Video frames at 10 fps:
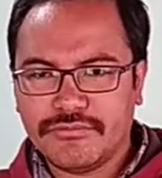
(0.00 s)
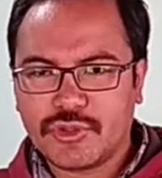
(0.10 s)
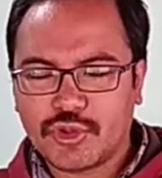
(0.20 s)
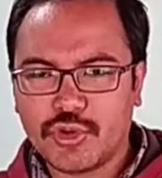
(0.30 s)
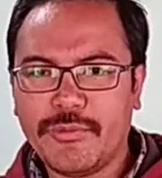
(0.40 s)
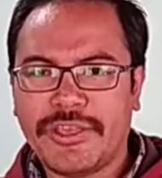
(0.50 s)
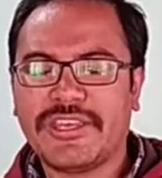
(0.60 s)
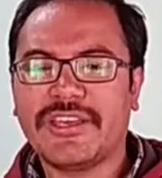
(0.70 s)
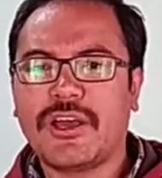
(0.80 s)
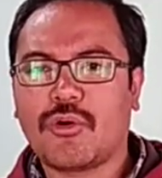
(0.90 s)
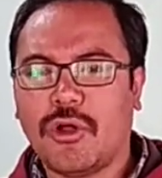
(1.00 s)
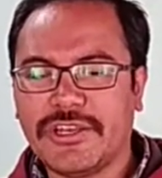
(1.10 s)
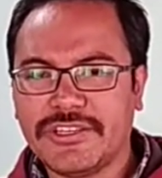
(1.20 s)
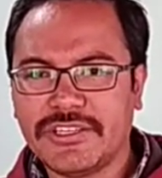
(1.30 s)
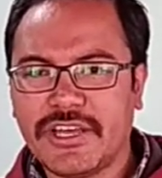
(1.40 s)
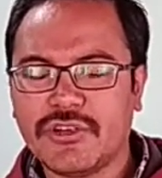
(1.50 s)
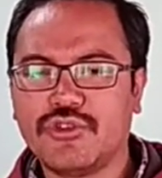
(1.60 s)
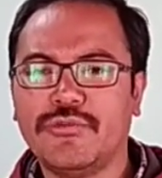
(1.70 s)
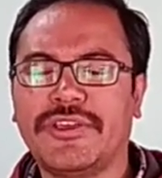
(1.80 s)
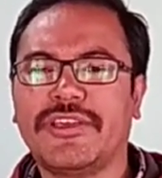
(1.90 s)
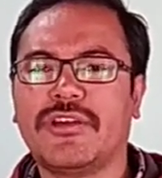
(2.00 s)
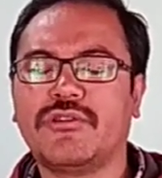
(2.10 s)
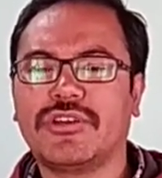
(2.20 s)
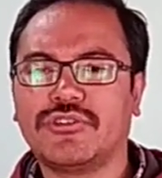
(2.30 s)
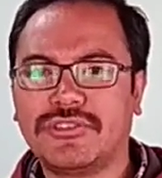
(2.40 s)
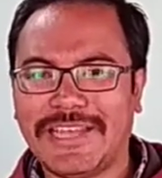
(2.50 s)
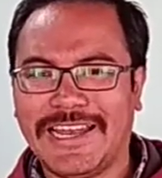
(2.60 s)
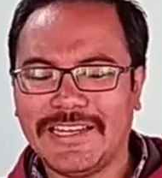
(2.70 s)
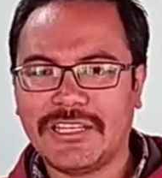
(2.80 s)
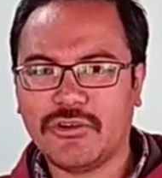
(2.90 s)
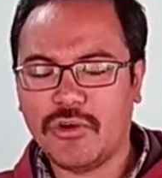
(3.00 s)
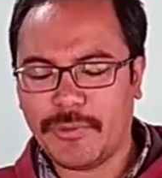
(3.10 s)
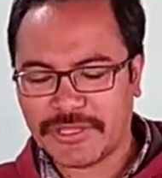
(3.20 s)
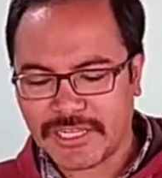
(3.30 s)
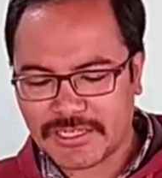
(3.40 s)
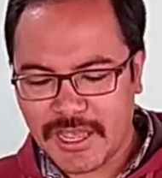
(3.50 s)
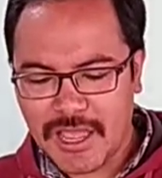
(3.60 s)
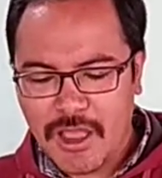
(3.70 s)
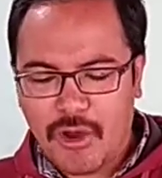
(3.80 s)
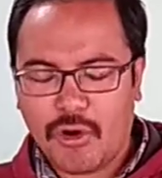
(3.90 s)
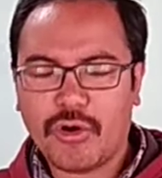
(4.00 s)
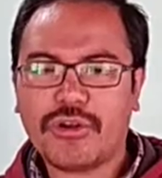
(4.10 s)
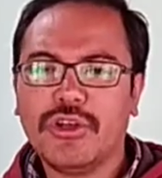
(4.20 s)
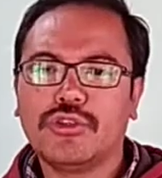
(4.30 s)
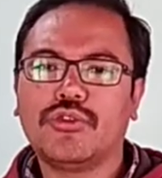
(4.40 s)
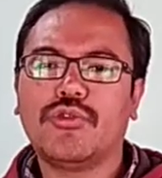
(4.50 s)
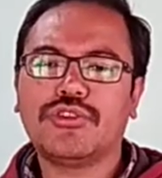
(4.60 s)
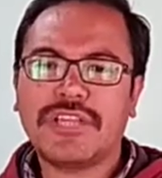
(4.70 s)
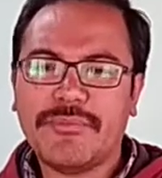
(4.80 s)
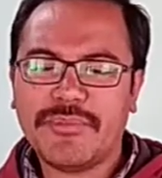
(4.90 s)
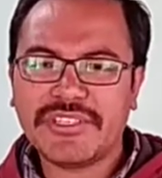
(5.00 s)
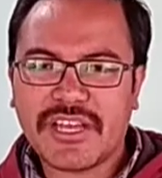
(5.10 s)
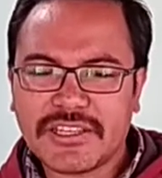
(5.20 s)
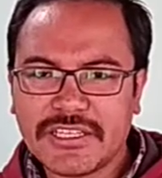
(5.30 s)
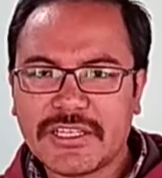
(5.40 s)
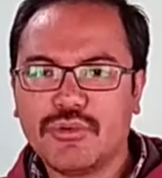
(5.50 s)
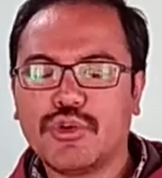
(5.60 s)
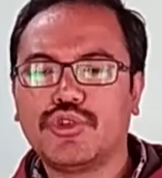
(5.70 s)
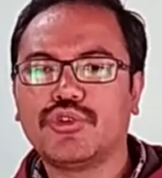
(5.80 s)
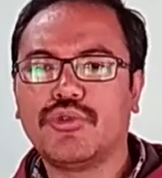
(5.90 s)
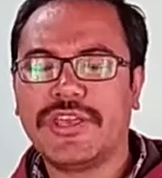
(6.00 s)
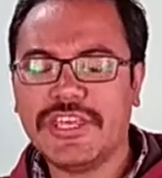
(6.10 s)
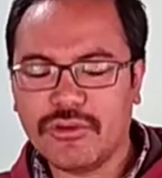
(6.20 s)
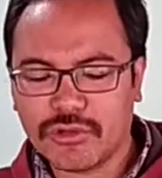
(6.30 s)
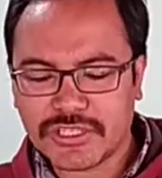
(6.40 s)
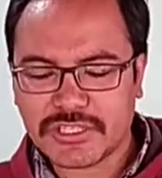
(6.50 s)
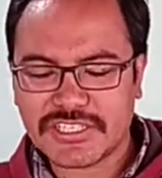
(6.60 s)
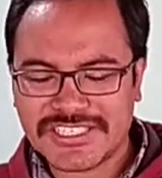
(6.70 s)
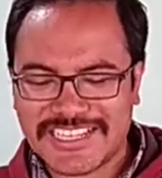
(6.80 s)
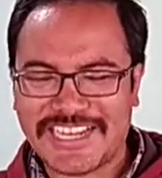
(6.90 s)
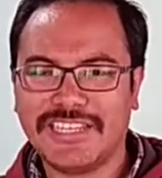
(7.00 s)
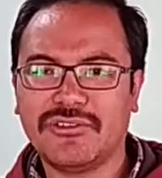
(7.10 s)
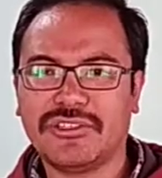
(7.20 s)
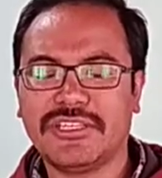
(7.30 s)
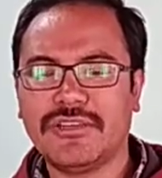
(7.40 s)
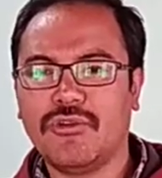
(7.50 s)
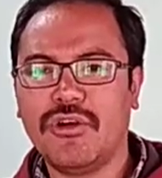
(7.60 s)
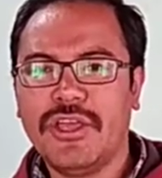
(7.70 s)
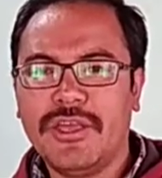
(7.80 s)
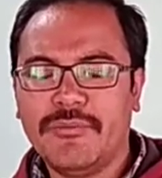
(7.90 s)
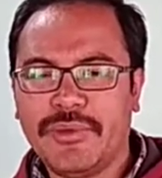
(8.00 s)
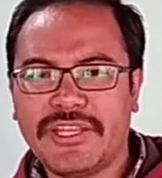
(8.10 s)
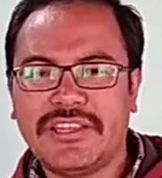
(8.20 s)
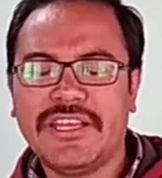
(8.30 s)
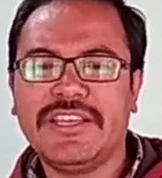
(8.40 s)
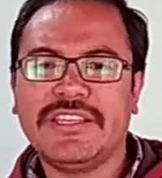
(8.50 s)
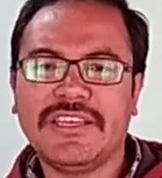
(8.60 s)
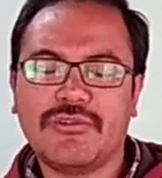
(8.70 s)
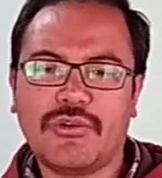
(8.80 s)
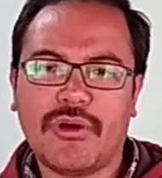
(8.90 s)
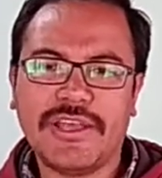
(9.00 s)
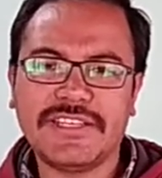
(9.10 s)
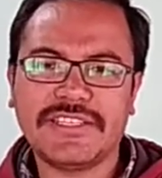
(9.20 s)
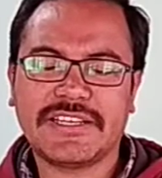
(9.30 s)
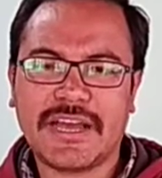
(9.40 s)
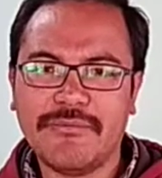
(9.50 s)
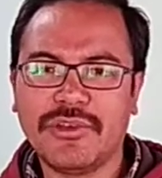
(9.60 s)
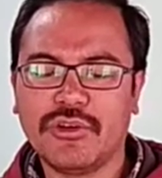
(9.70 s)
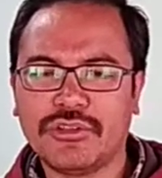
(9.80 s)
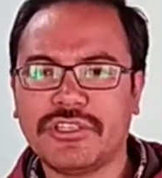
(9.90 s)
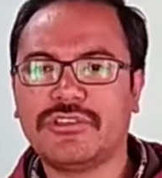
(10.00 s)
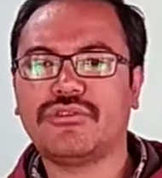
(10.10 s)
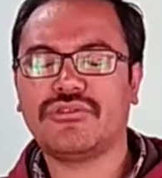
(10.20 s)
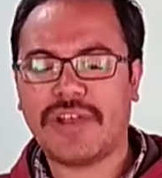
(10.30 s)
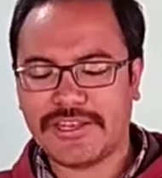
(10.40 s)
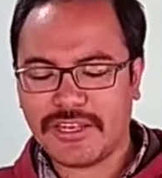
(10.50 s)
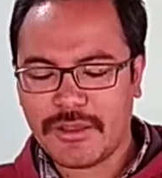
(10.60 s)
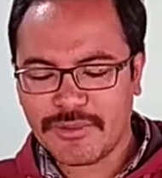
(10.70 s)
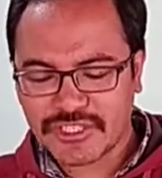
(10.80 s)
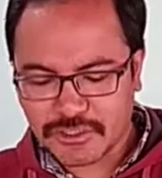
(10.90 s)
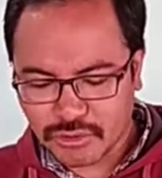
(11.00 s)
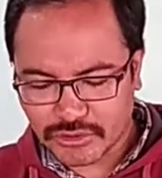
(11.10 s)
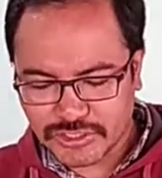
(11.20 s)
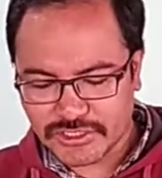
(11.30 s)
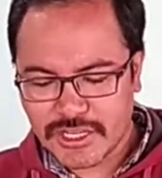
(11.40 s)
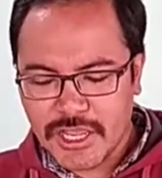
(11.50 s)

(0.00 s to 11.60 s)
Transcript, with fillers: शू मेकिंग का क्वालिटी था शू मेकिंग का उनका जो टैलेंट था वो पता था और तो वो जब भी जाते थे वो शूज़ वहीं होते थे स्टैटिक होते थे वो बिकते नहीं थे वो कहीं से कम नहीं होते थे तो राइटर हमेशा थोड़ते